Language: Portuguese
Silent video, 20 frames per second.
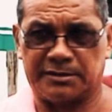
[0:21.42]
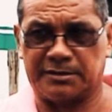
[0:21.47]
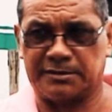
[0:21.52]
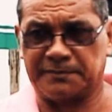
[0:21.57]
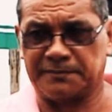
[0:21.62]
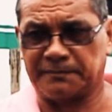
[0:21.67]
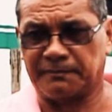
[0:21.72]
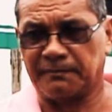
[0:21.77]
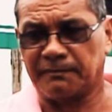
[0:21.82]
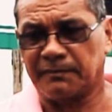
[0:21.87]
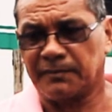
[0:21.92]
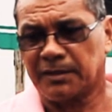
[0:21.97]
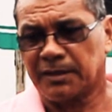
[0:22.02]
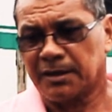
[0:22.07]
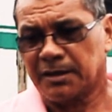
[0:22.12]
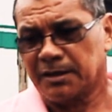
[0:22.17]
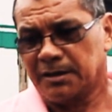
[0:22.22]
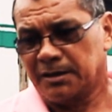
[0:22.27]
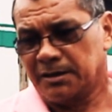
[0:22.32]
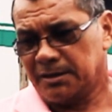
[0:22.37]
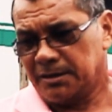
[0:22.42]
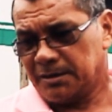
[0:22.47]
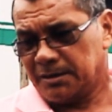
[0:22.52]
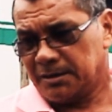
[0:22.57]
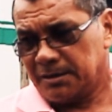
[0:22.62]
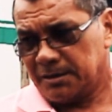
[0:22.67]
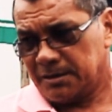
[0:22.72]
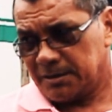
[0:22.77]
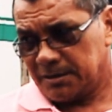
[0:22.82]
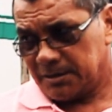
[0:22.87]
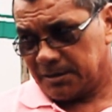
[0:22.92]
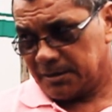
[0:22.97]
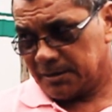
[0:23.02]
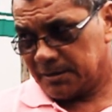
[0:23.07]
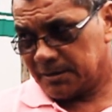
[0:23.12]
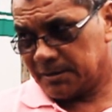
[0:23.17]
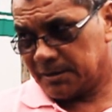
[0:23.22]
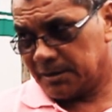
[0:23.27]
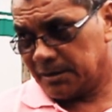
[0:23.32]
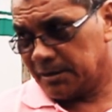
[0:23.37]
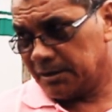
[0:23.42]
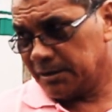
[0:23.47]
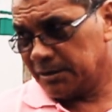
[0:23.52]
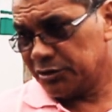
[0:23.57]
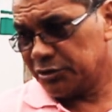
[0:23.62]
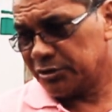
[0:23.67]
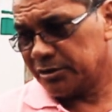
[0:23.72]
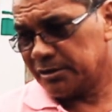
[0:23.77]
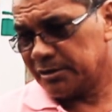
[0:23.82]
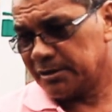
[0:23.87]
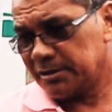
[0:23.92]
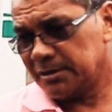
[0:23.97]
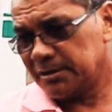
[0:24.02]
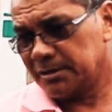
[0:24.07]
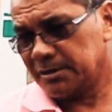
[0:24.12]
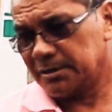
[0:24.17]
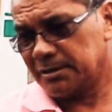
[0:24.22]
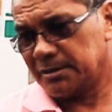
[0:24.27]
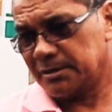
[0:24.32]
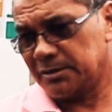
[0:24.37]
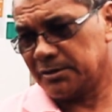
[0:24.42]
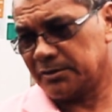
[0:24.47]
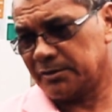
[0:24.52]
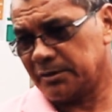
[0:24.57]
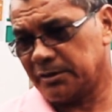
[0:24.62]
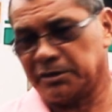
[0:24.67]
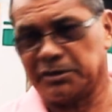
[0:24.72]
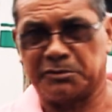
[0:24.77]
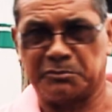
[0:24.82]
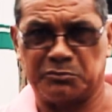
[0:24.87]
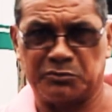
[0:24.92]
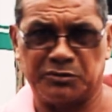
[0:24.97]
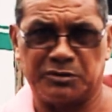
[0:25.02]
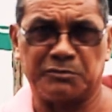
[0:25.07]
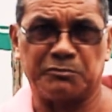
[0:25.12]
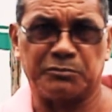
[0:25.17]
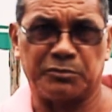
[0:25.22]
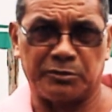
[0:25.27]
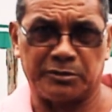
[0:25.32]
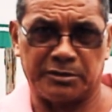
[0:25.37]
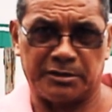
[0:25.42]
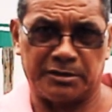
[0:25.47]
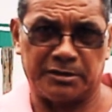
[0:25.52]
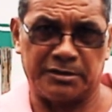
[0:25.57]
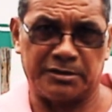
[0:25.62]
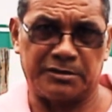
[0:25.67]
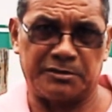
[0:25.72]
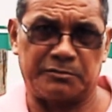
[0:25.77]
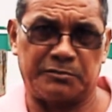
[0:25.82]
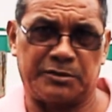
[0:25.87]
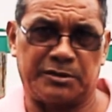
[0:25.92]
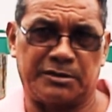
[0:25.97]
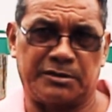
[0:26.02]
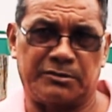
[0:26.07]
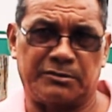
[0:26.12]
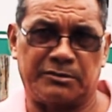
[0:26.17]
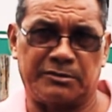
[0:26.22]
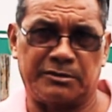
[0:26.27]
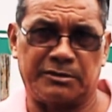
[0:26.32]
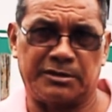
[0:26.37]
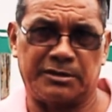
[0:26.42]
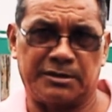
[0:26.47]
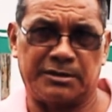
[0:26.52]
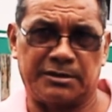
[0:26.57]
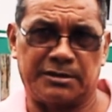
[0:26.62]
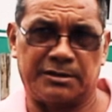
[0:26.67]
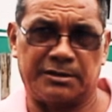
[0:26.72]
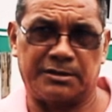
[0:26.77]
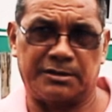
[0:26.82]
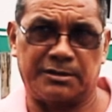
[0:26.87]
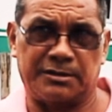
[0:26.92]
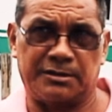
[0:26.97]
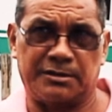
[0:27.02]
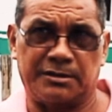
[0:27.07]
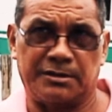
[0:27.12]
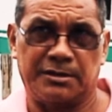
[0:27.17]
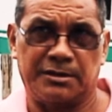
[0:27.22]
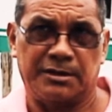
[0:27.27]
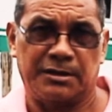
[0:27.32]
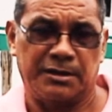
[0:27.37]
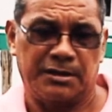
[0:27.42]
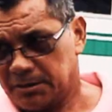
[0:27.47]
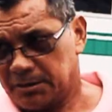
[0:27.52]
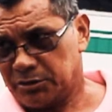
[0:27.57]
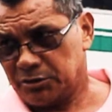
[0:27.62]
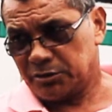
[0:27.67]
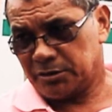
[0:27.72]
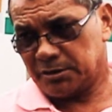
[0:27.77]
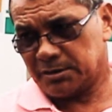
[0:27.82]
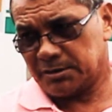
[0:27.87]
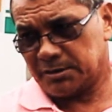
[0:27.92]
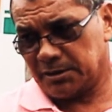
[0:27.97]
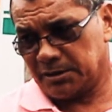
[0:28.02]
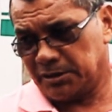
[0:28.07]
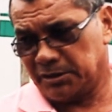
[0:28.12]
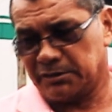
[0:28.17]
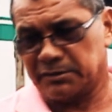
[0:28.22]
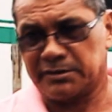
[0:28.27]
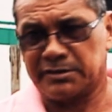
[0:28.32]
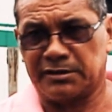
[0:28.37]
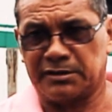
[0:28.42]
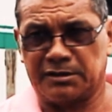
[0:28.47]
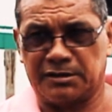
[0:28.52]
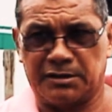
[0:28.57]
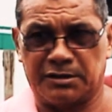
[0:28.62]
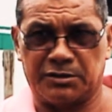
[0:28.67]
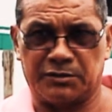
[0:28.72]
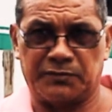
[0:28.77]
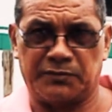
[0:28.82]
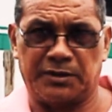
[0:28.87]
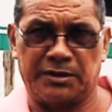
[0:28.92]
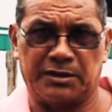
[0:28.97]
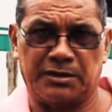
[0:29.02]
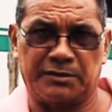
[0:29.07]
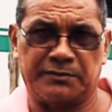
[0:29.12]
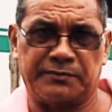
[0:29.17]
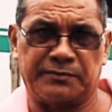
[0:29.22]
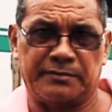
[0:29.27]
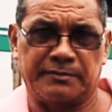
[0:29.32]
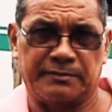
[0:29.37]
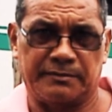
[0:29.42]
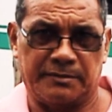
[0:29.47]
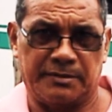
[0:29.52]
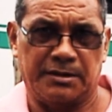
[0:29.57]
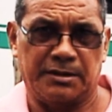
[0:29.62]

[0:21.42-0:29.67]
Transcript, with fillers: essa, essa lancha. Né. Isso aí é muito importante para nós, né, que, e já saindo assim nas vilas,